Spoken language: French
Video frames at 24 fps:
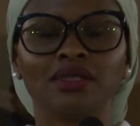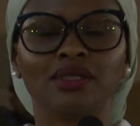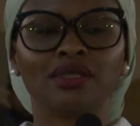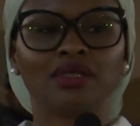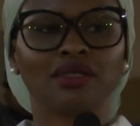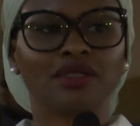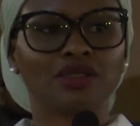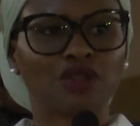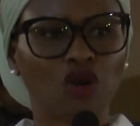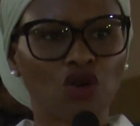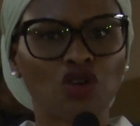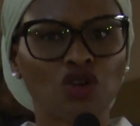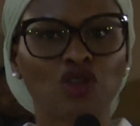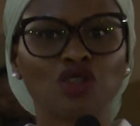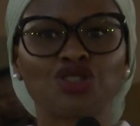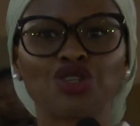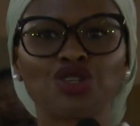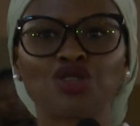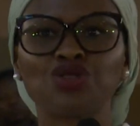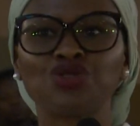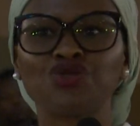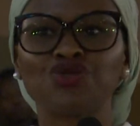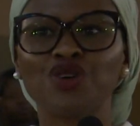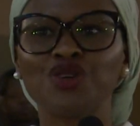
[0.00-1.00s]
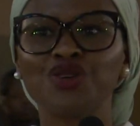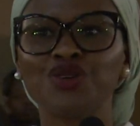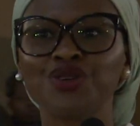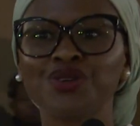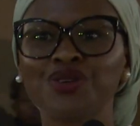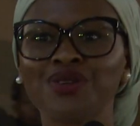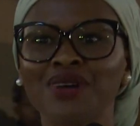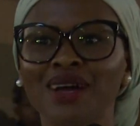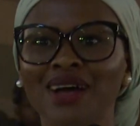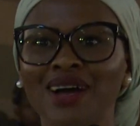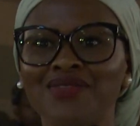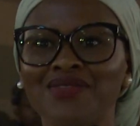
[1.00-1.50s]
Donc je suis venue
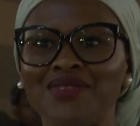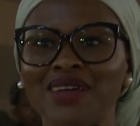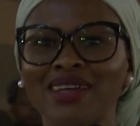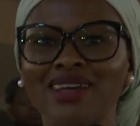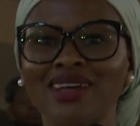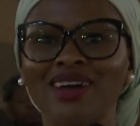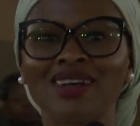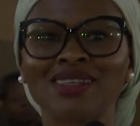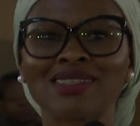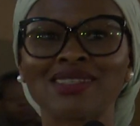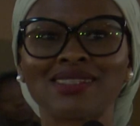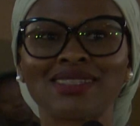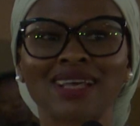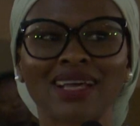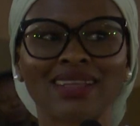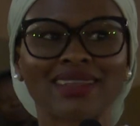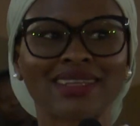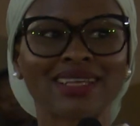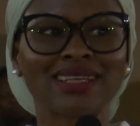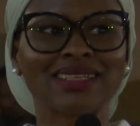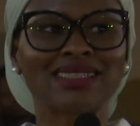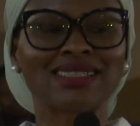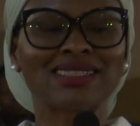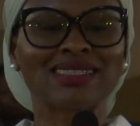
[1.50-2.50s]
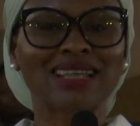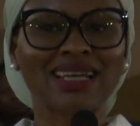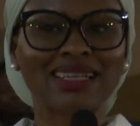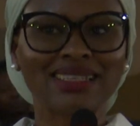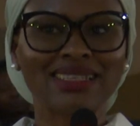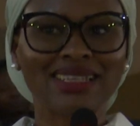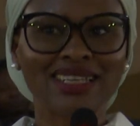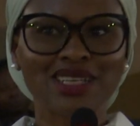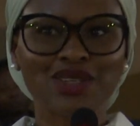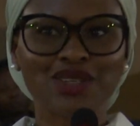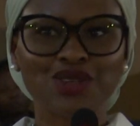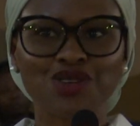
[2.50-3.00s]
avec un certain
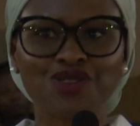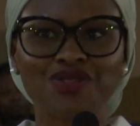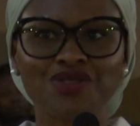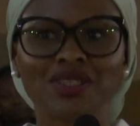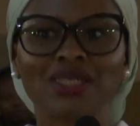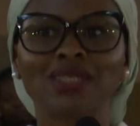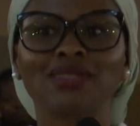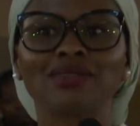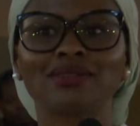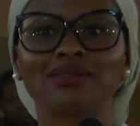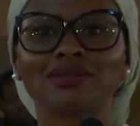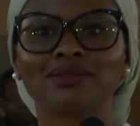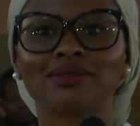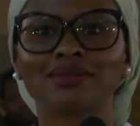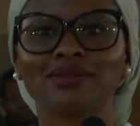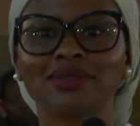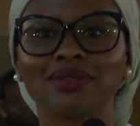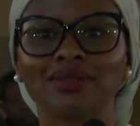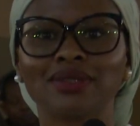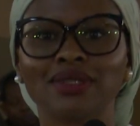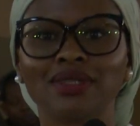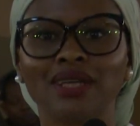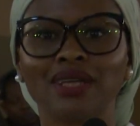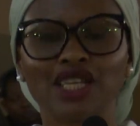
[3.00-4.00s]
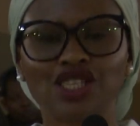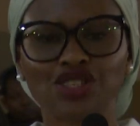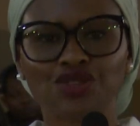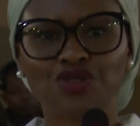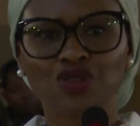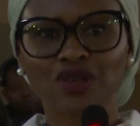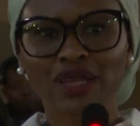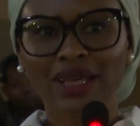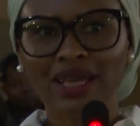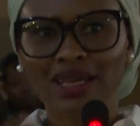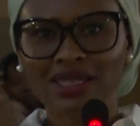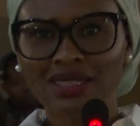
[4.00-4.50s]
standing de vie. Et je
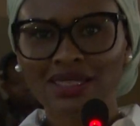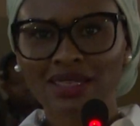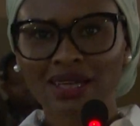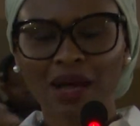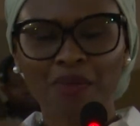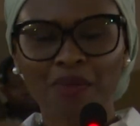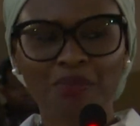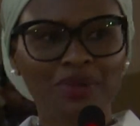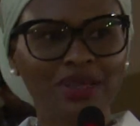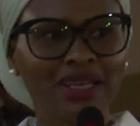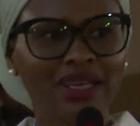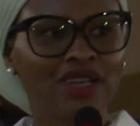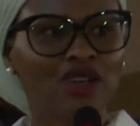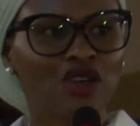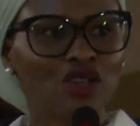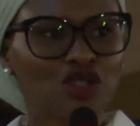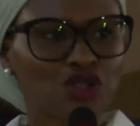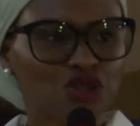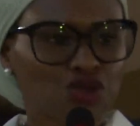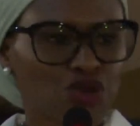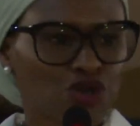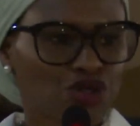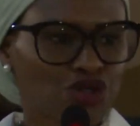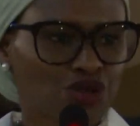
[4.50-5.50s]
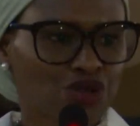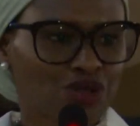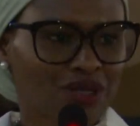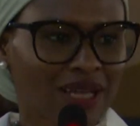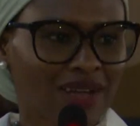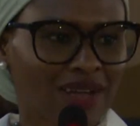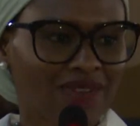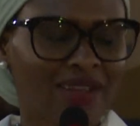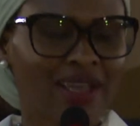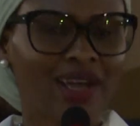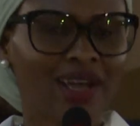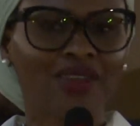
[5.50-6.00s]
voulais aussi rappeler, lorsque je
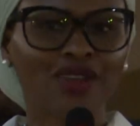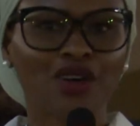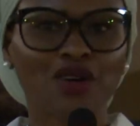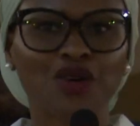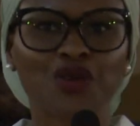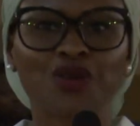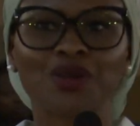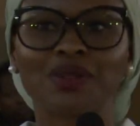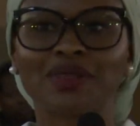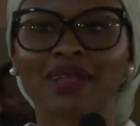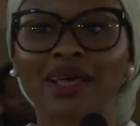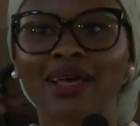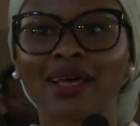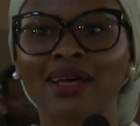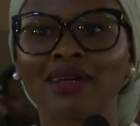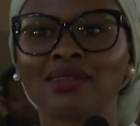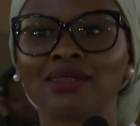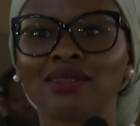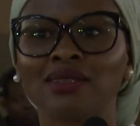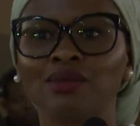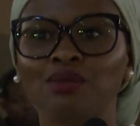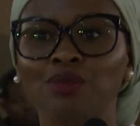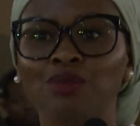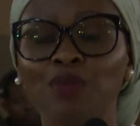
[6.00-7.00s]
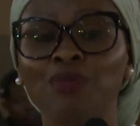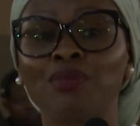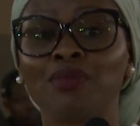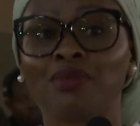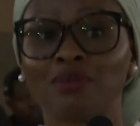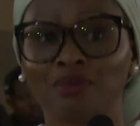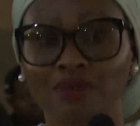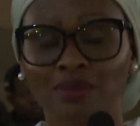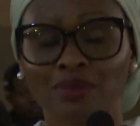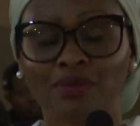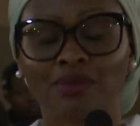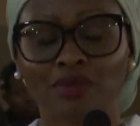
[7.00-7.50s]
travaillais en Angleterre, même
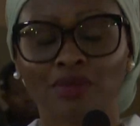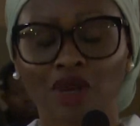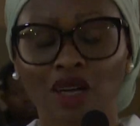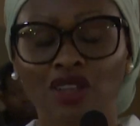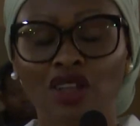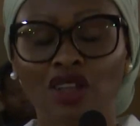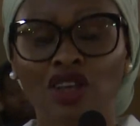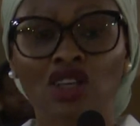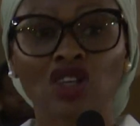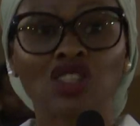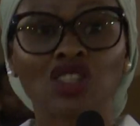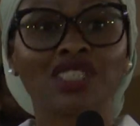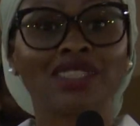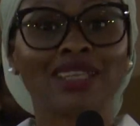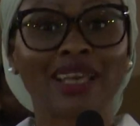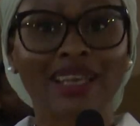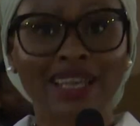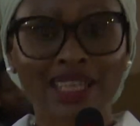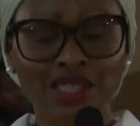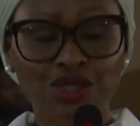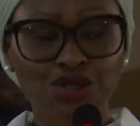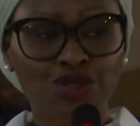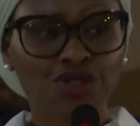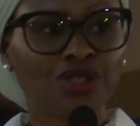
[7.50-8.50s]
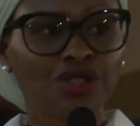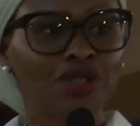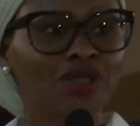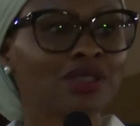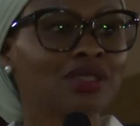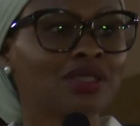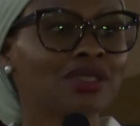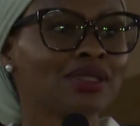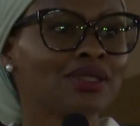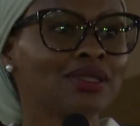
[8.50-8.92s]
pendant que j'étais étudiante,